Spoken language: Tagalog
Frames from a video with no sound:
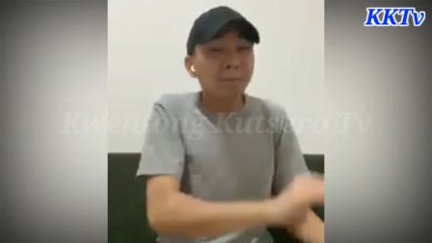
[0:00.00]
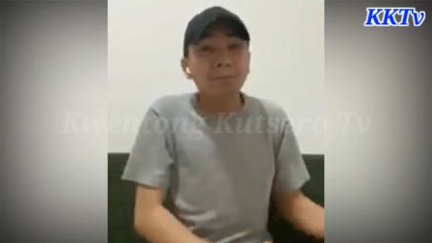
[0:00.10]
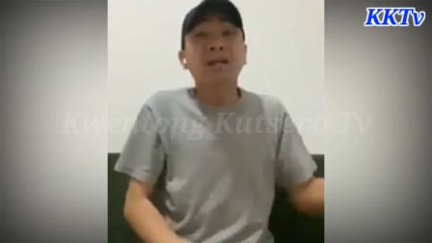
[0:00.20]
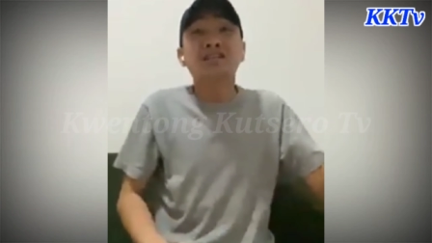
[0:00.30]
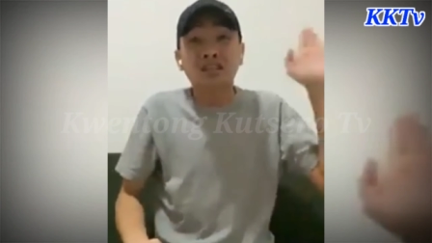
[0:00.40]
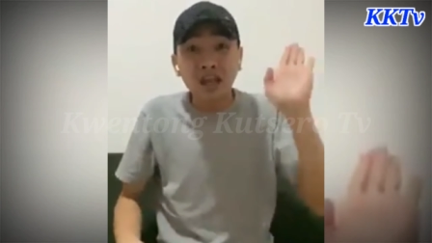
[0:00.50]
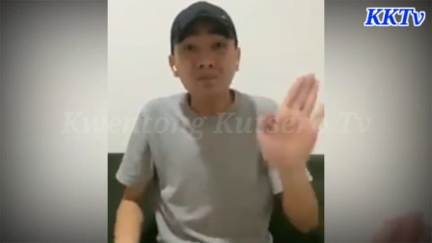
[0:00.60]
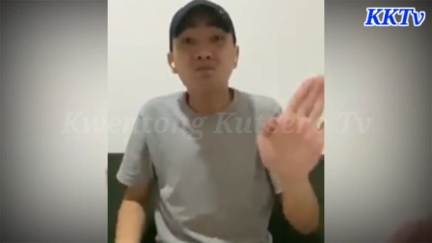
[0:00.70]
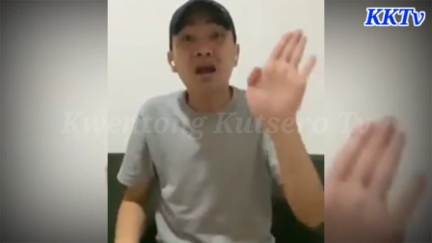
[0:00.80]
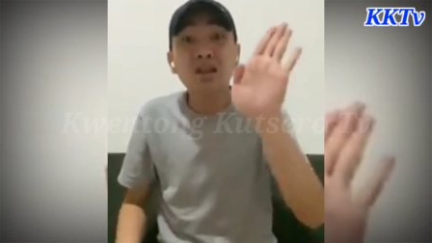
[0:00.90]
At pag
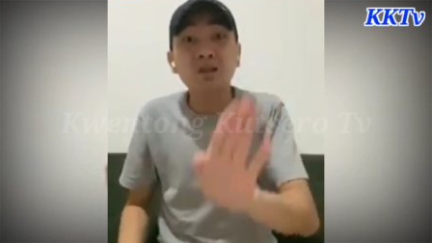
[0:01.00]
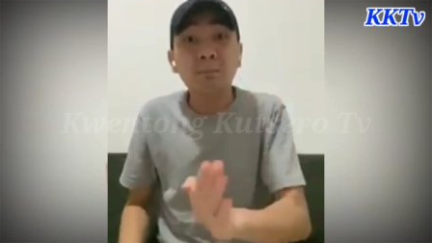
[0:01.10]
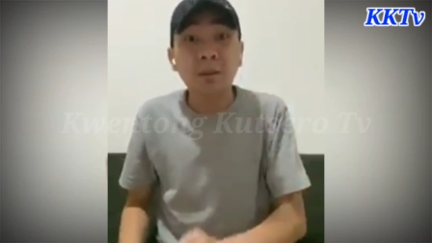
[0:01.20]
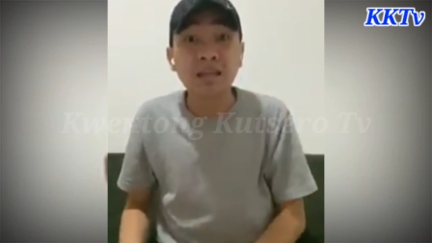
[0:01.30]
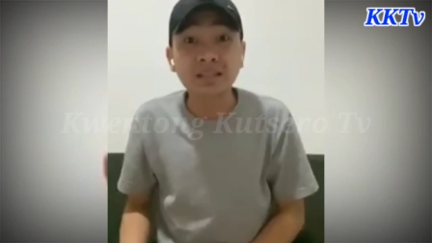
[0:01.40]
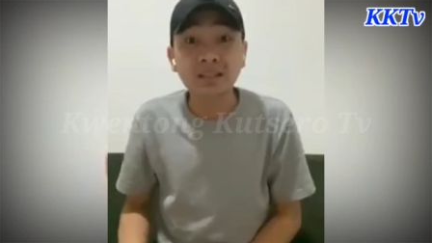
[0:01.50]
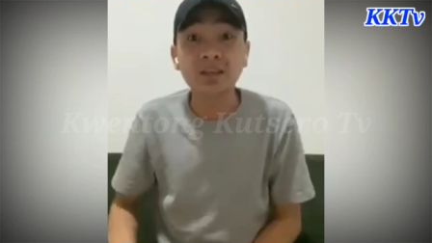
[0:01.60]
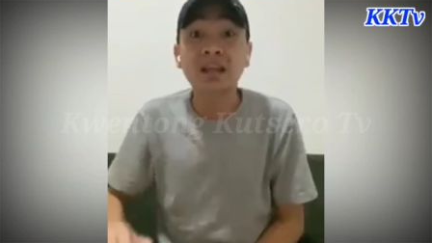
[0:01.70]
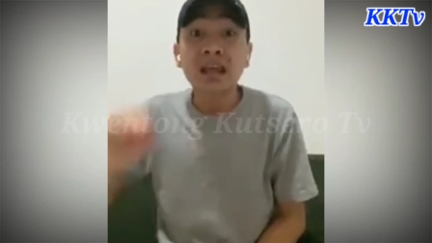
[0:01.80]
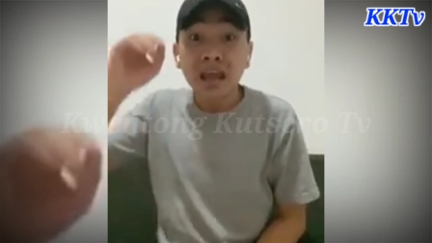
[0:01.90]
chinek mo lahat ng pages na
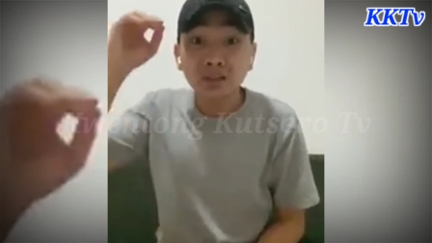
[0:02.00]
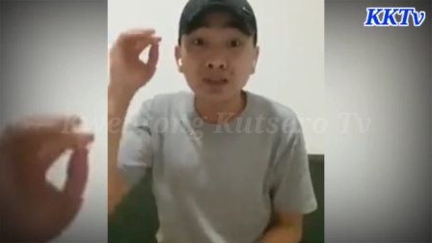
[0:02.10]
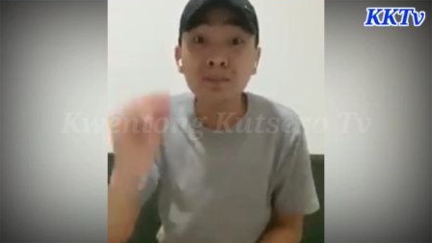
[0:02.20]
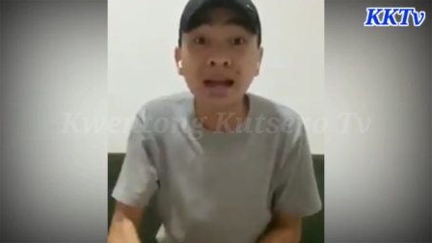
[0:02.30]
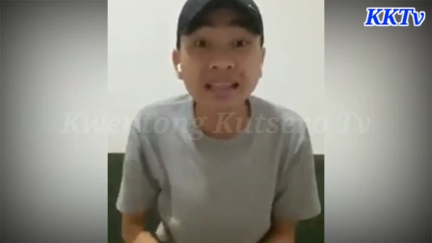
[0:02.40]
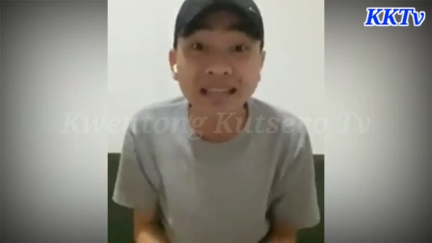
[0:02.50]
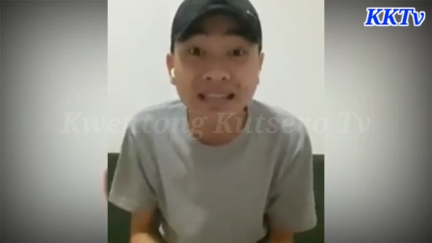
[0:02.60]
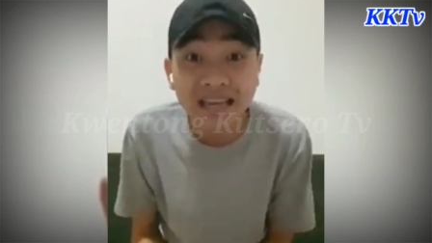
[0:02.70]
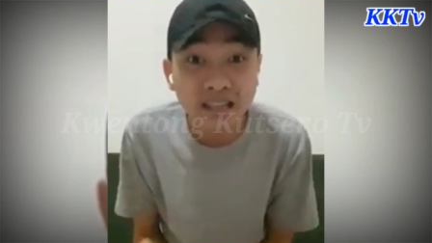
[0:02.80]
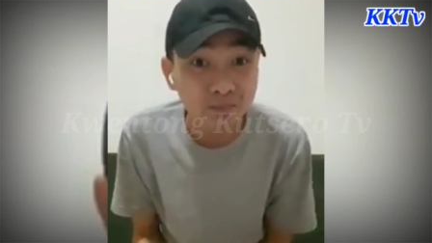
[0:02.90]
yun, ito yung mga
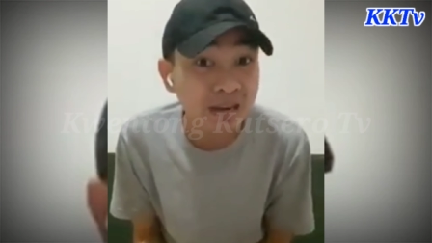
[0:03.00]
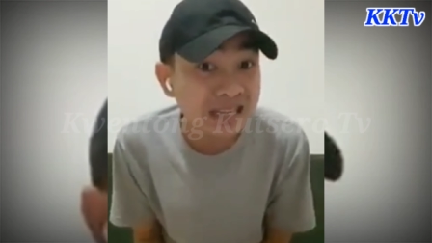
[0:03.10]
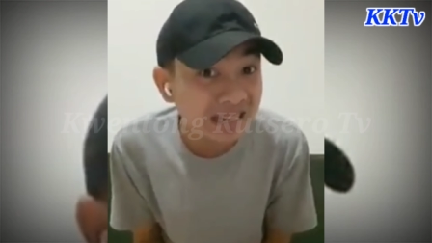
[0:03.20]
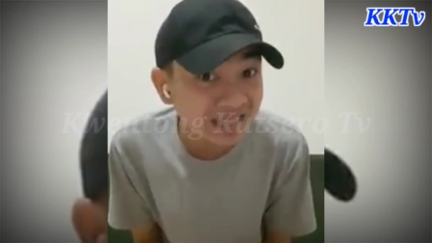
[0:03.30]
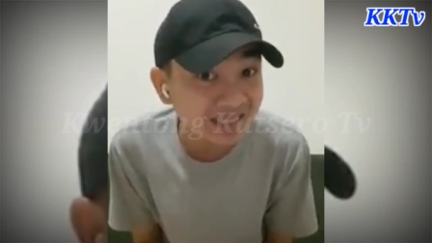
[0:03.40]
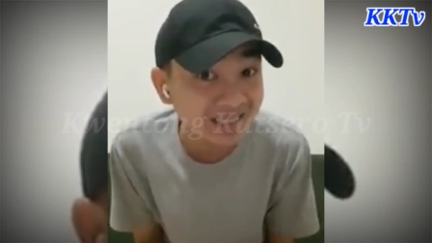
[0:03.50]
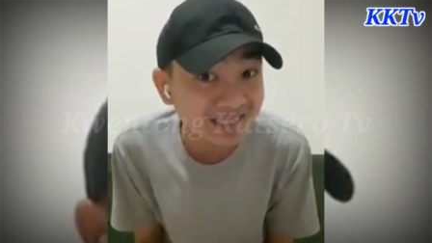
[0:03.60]
DDS pages